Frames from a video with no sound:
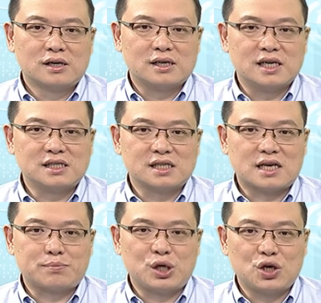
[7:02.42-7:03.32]
连接
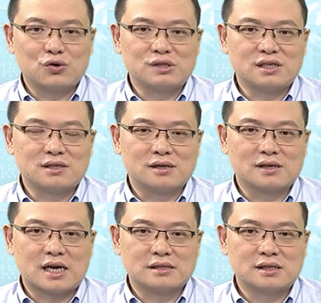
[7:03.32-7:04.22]
在 P O C 上
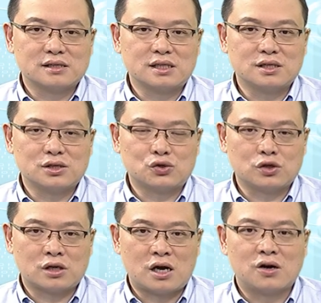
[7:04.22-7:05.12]
感测器的
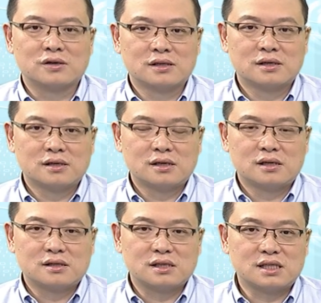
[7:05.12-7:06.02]
讯号。
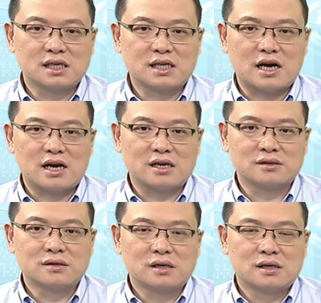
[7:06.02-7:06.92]
那接下来
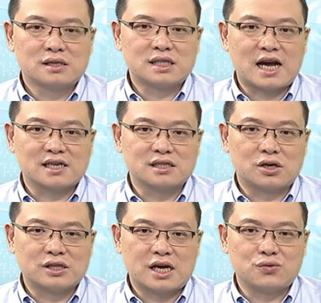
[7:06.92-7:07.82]
下一个
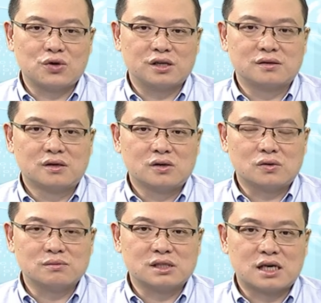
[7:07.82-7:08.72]
小单元。
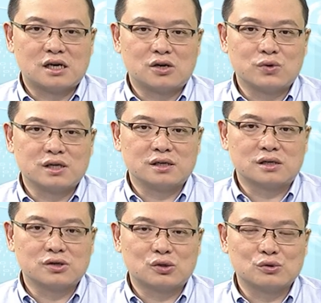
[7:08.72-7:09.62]
我们将要为
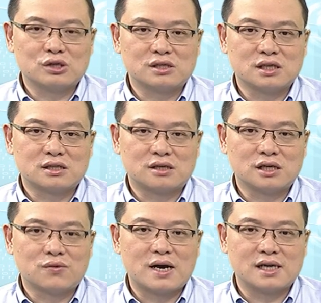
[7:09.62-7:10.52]
各位同学介绍
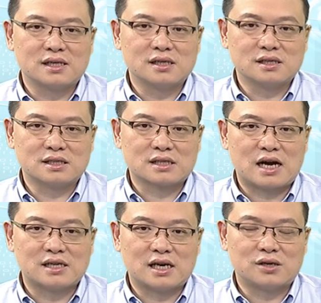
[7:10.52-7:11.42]
另外一个
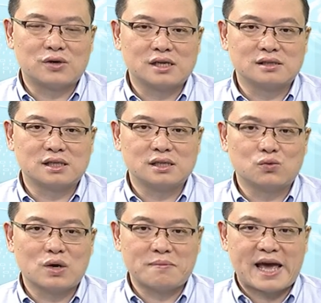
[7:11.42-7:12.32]
Scada 软体
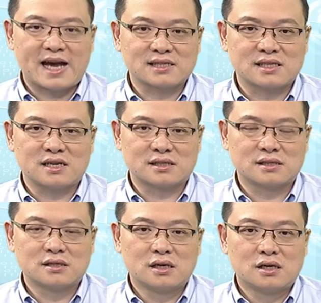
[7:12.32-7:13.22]
Web
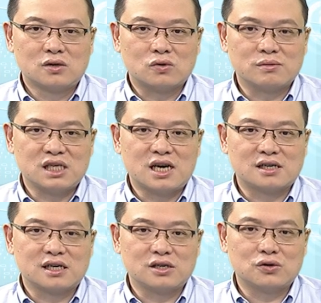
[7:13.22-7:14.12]
Access。我们一
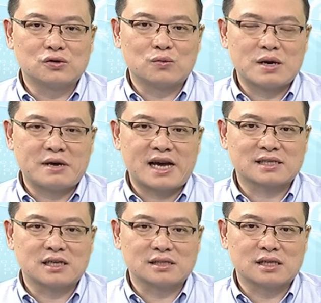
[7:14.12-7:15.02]
样可以用 Web
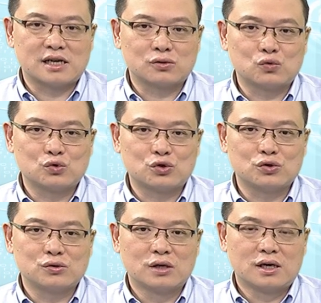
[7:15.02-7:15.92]
Access 来读取